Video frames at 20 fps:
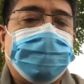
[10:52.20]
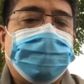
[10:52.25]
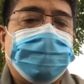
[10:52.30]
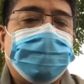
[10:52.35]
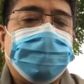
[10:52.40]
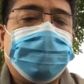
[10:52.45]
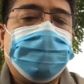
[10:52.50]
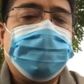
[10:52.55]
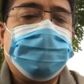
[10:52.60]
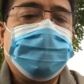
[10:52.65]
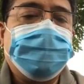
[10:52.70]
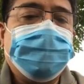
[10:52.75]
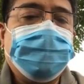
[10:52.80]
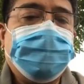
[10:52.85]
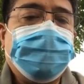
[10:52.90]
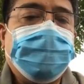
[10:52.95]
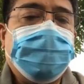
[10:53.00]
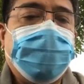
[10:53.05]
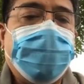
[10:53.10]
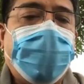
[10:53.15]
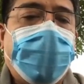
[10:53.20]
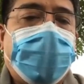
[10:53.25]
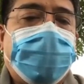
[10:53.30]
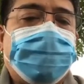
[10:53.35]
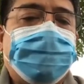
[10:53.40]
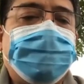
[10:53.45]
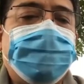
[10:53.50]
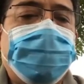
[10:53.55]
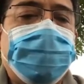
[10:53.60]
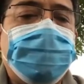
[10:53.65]
luar biasa
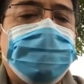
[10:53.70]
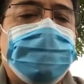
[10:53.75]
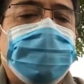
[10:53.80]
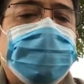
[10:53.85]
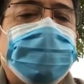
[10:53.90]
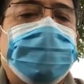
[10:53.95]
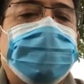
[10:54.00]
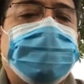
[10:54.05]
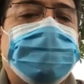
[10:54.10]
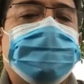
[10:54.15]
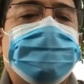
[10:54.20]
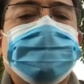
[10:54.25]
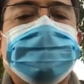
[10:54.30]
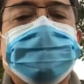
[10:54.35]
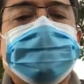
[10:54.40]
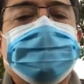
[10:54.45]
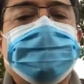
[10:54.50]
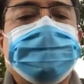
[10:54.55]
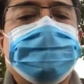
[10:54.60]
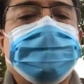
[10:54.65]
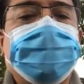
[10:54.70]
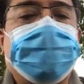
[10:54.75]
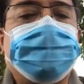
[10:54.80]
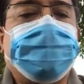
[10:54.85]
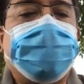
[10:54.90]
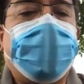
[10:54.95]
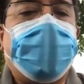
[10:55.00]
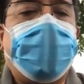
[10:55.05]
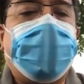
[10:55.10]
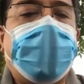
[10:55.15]
itu yang mengalami
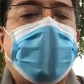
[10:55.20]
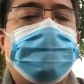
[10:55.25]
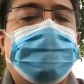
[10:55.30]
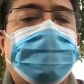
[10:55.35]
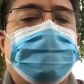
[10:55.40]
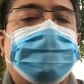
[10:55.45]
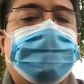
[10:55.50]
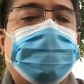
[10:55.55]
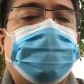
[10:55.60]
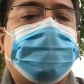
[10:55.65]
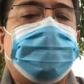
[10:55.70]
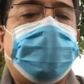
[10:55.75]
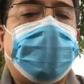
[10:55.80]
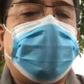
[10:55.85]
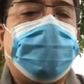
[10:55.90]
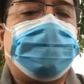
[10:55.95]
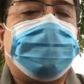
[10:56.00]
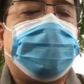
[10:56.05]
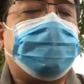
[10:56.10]
fitnah waktu di tanah